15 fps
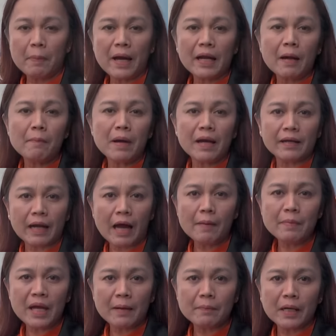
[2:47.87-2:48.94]
para
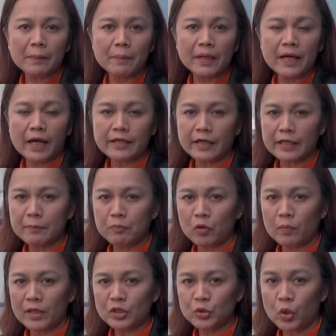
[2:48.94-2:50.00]
marami ang magbigay ng
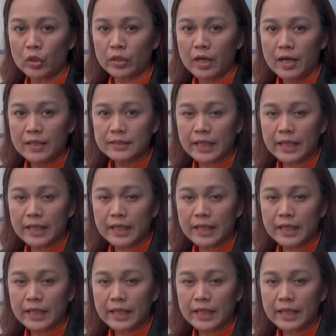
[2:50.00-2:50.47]
impormasyon